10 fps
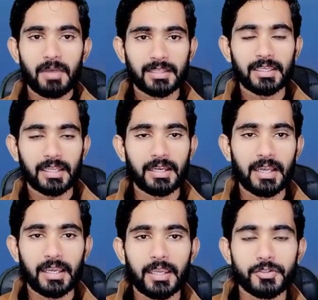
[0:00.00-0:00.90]
बातें करने
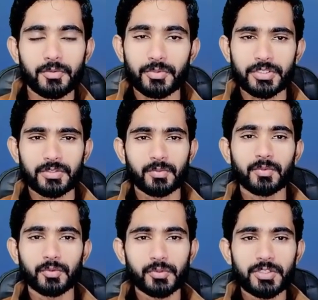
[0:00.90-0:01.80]
लग गया जो मुझे
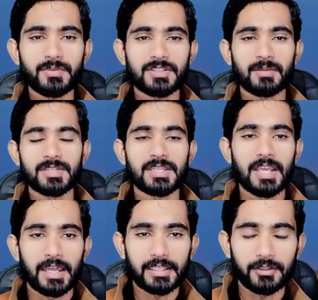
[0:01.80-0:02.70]
कुछ भी समझ
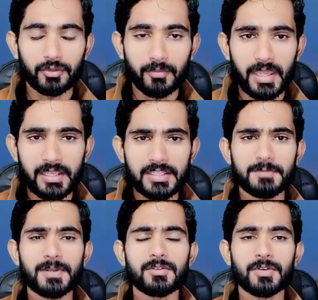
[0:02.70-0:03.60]
नहीं आ रही थी तो मैंने
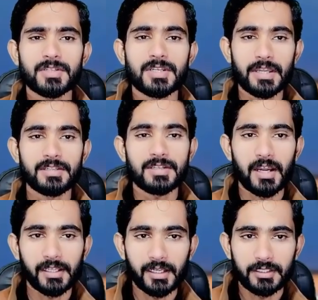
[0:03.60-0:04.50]
इस पर जो है स्टडी
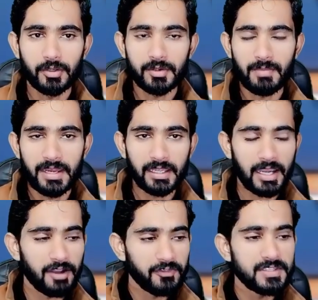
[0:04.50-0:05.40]
स्टार्ट कर दी और मैंने
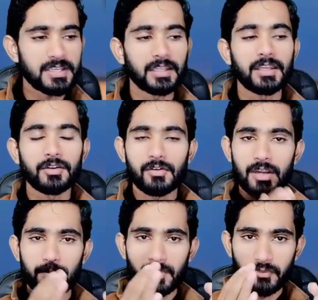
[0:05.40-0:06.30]
काफ़ी ज़्यादा
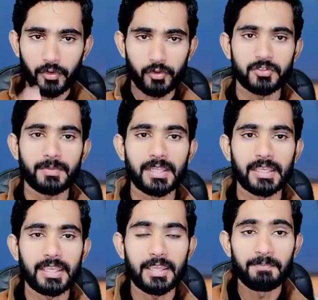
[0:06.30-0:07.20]
इंटरनेट पर वीडियोज़ भी
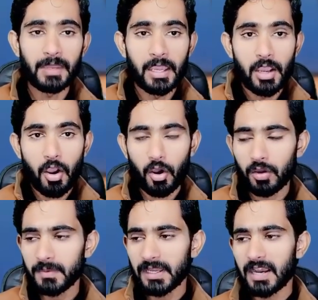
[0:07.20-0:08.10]
देखी
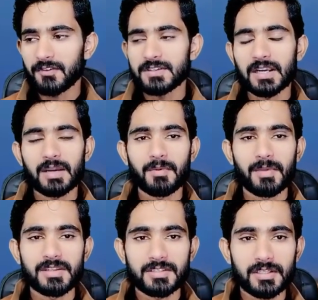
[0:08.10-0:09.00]
और भी काफ़ी जगह पर
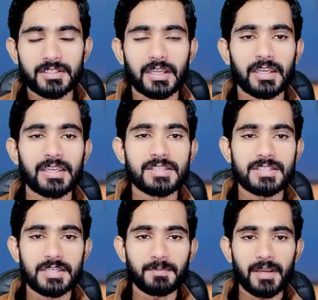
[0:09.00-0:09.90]
मैंने सर्च करा कि
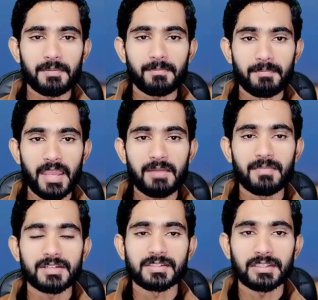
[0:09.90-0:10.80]
इस चिप का
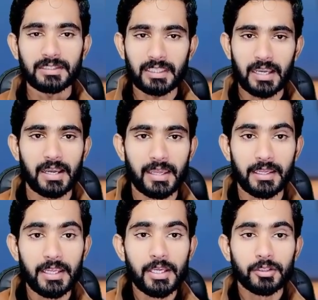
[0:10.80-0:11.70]
मेन मकसद क्या
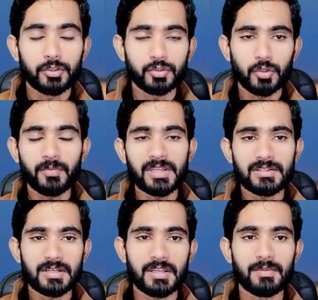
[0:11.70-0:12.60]
है तो जो
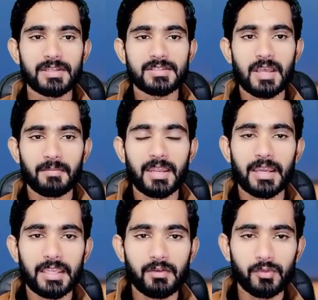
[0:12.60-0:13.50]
मेरी स्टडी मेरे सामने
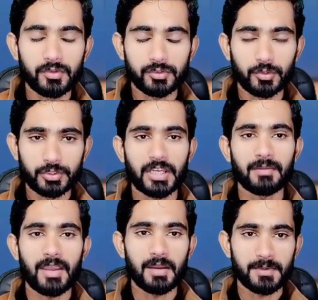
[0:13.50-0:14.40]
आई है वो सोचा
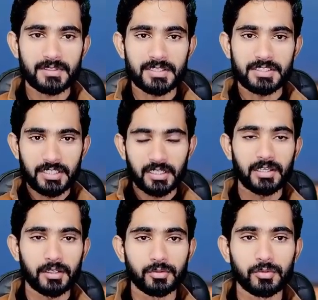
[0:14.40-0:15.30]
कि मैं आपके साथ शेयर
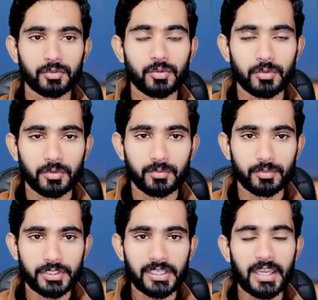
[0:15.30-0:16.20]
कर दूं तो
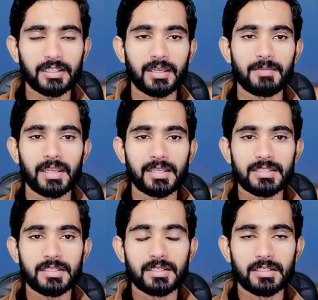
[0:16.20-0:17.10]
मुझे क्या था मैंने कहा
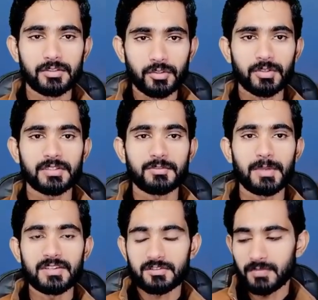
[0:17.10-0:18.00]
जी जो
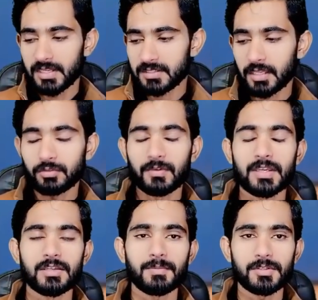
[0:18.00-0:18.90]
एक्सपीरियंस मेरे साथ हुए
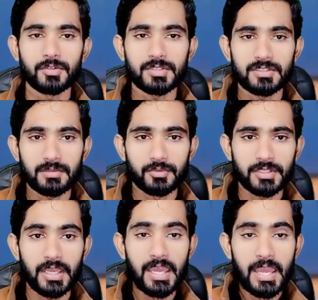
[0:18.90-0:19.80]
हैं या फिर जो चीज़ें
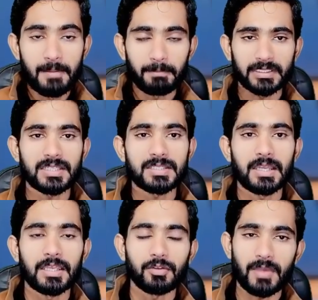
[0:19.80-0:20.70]
मुझे पता
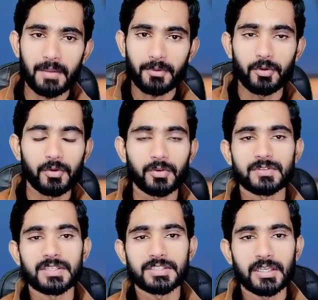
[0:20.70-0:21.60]
चली हैं तो मैं आपके लोगों
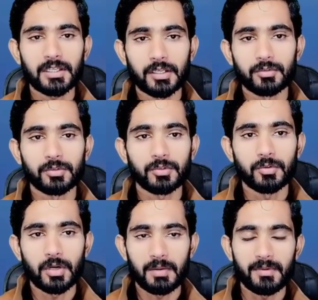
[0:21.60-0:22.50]
के साथ शेयर कर दूं
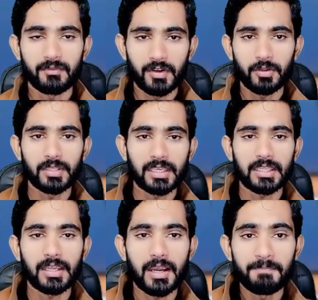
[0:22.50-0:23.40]
तो अब वीडियो
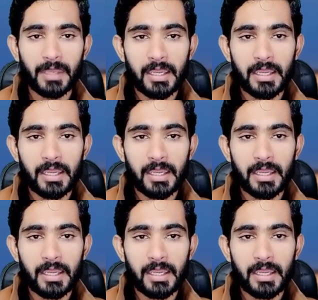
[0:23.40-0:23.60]
देखिएगा